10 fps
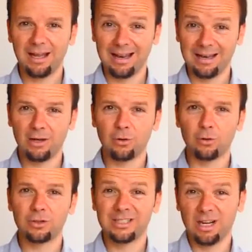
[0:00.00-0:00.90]

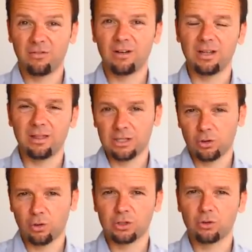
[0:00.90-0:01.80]
Elijo ser feliz, que es
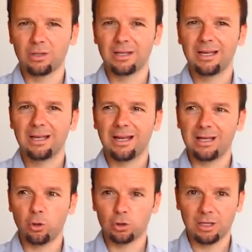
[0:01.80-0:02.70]
lo que soy.
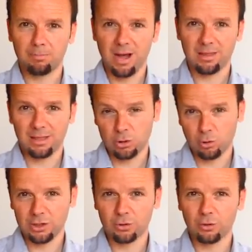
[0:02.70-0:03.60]
Elijo ser paz, que es
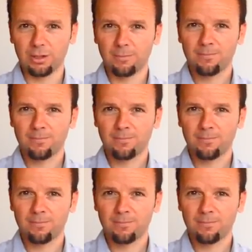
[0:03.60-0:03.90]
lo que soy.